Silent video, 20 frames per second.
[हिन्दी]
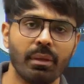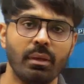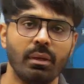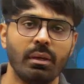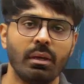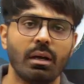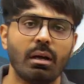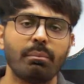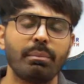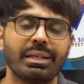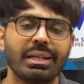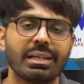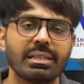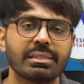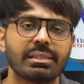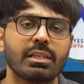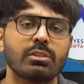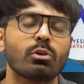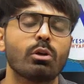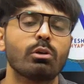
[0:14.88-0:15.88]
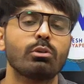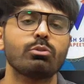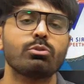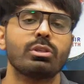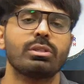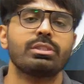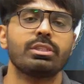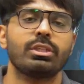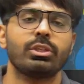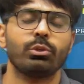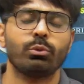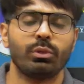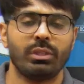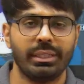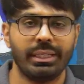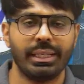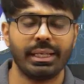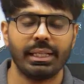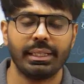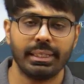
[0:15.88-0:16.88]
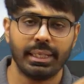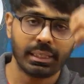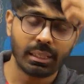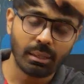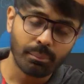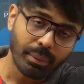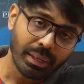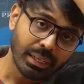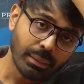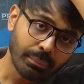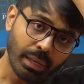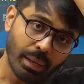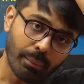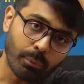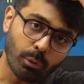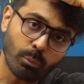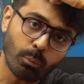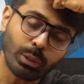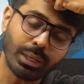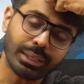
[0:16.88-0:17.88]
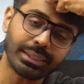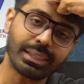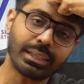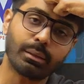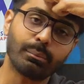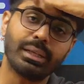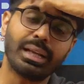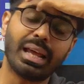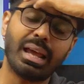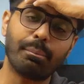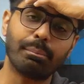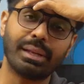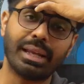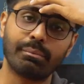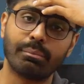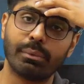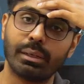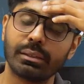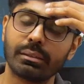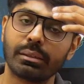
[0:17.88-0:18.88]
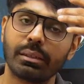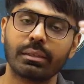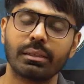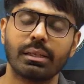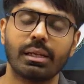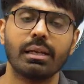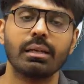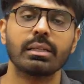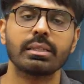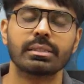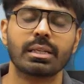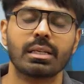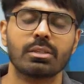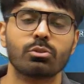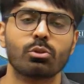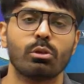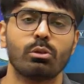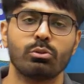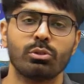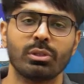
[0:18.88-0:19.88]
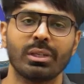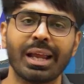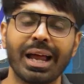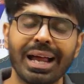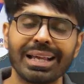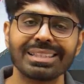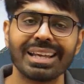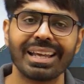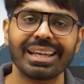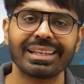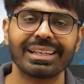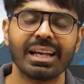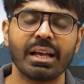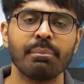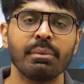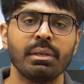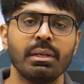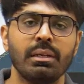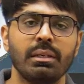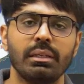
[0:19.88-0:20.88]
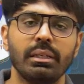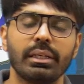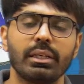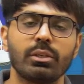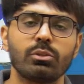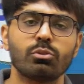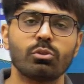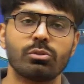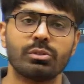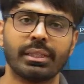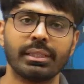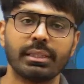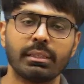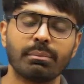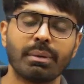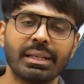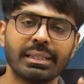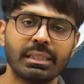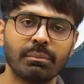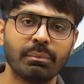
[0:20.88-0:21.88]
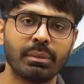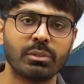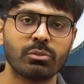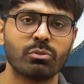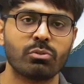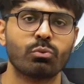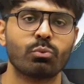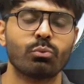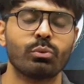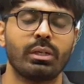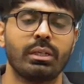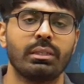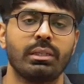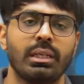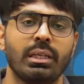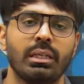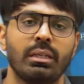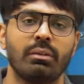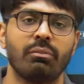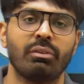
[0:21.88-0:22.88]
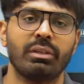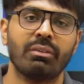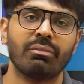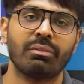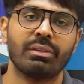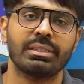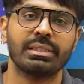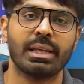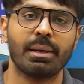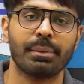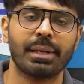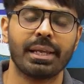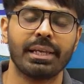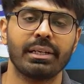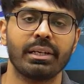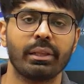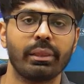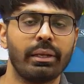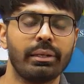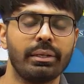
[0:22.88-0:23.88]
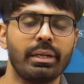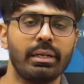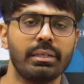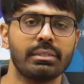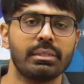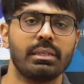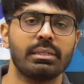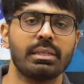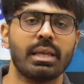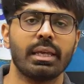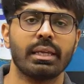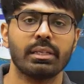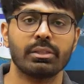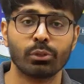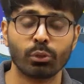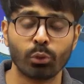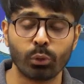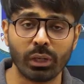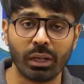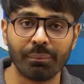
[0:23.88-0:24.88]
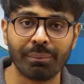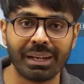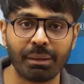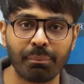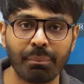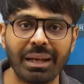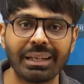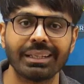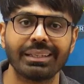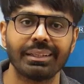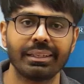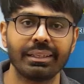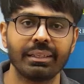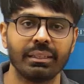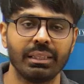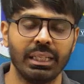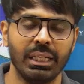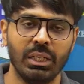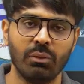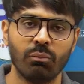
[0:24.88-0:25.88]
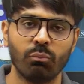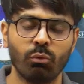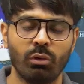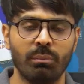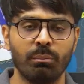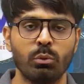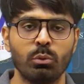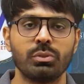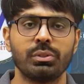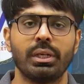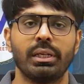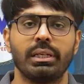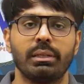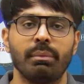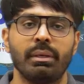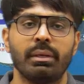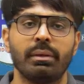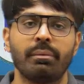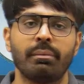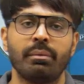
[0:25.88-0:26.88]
अब बेटा इसका सॉल्यूशन जी ने निकाल दिया था मैंने भी आपको बोला था कि बेटा अप्लाई मत करना इसका सॉल्यूशन आ जाएगा लेकिन जो जल्दबाजी में जो स्टूडेंट थे फटाफट से अप्लाई कर दे डेट चली जाएगी जिन्होंने हमारा माना नहीं वो अब मुश्किल में है